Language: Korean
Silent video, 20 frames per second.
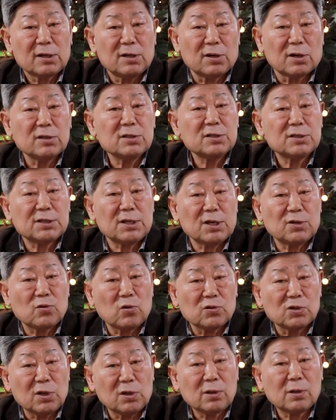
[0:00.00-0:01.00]
그런
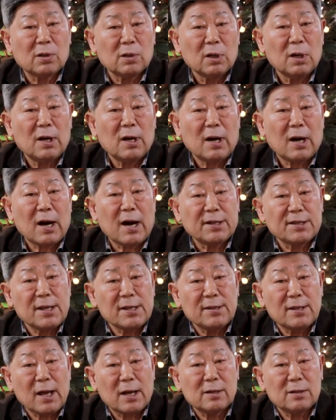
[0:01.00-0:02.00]
제도적
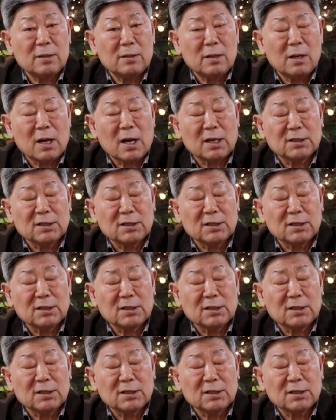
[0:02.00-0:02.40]
아젠다를